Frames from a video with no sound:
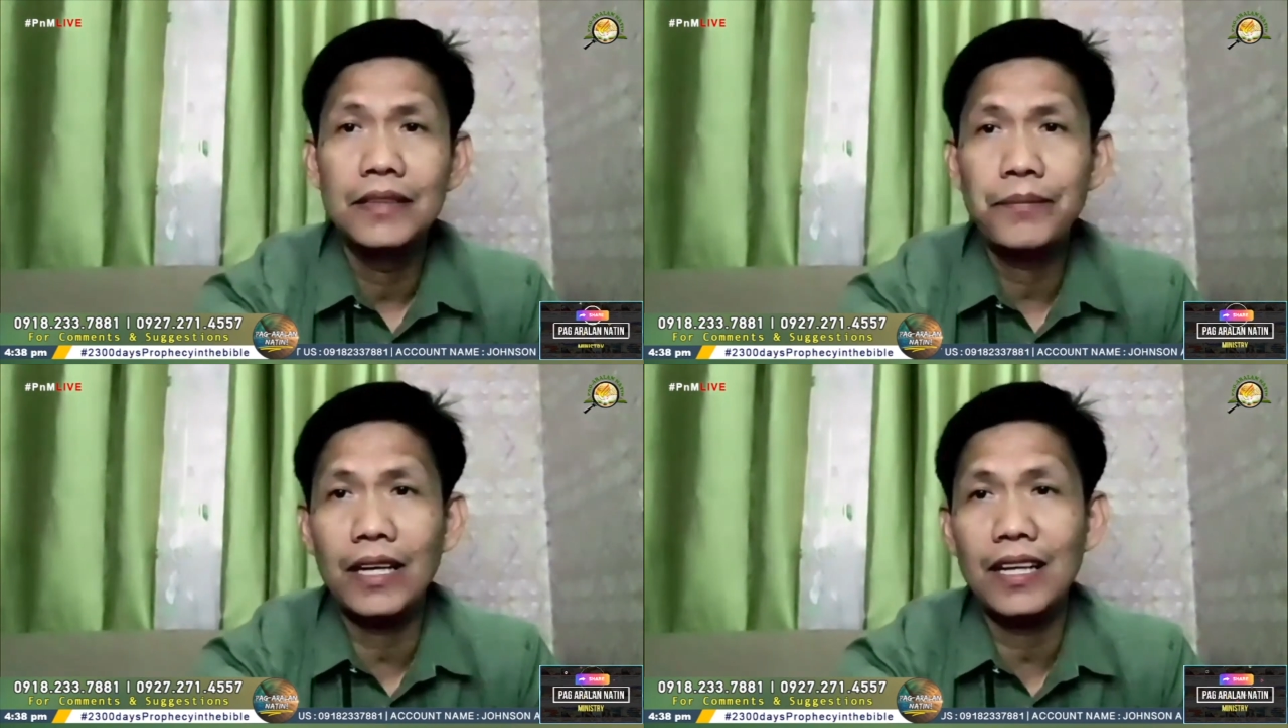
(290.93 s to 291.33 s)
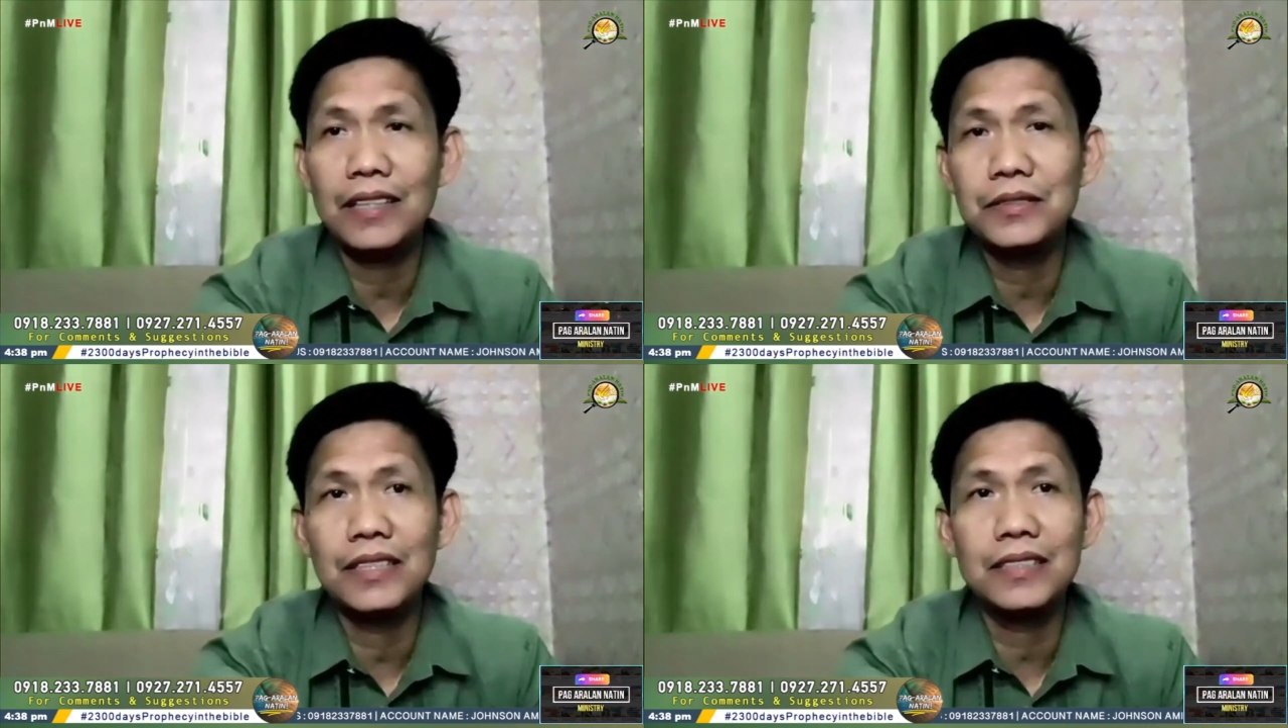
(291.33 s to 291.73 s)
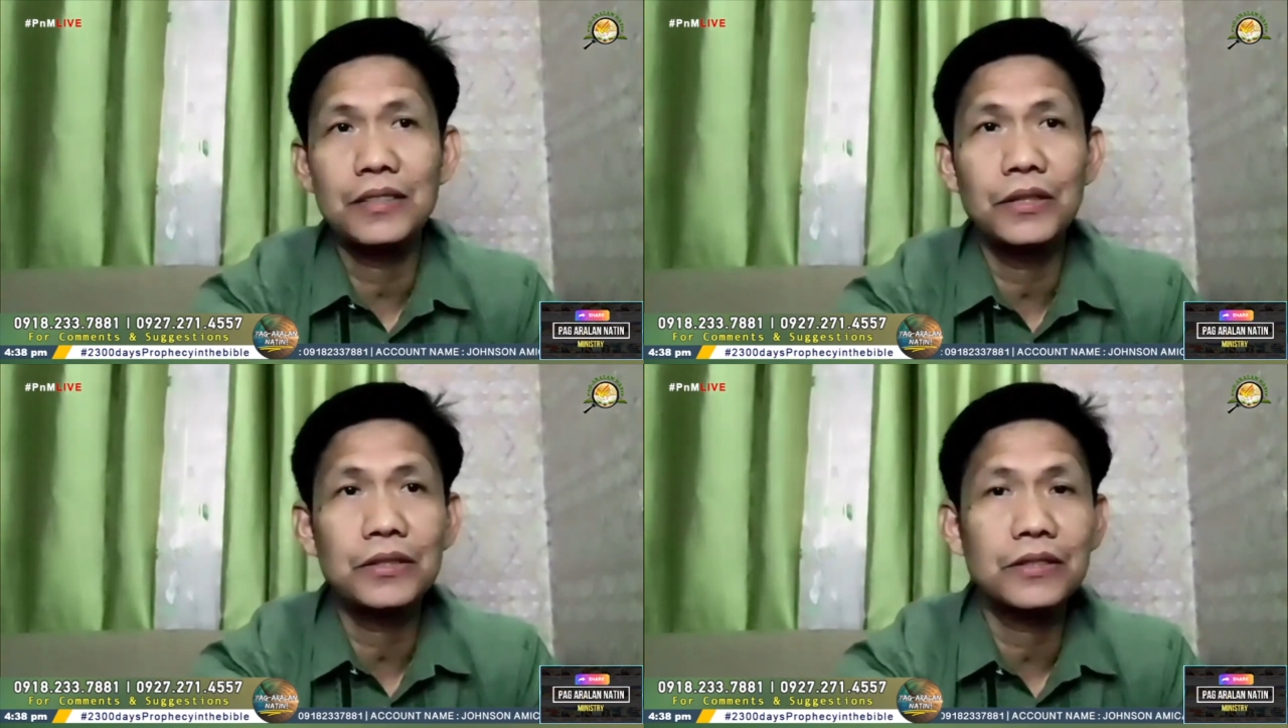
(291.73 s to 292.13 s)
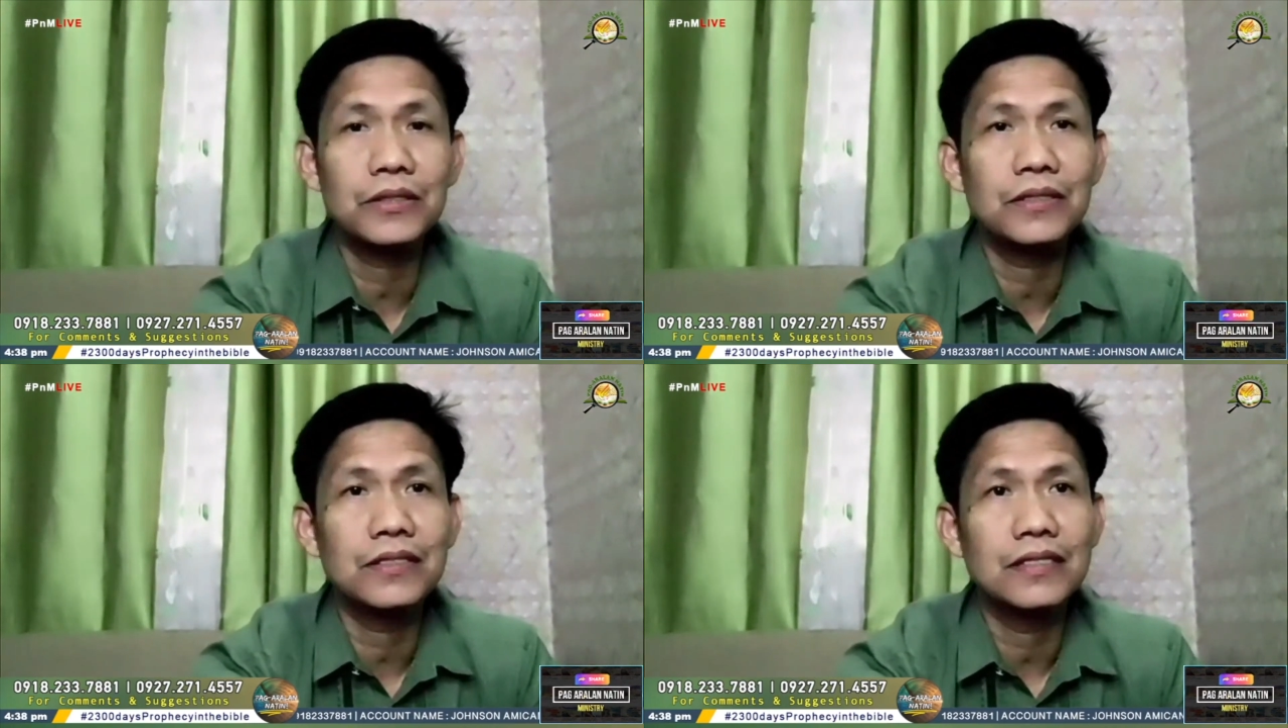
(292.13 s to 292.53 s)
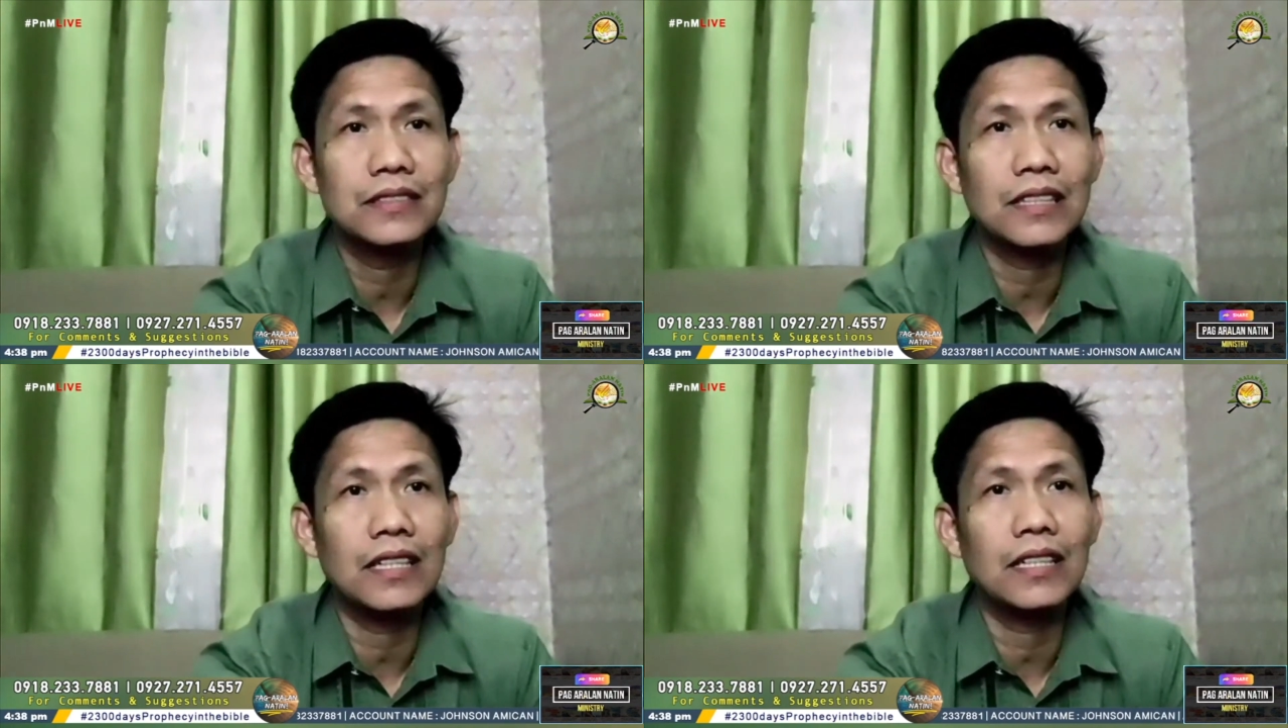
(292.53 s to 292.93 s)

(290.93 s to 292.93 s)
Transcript: pangako ng Diyos sa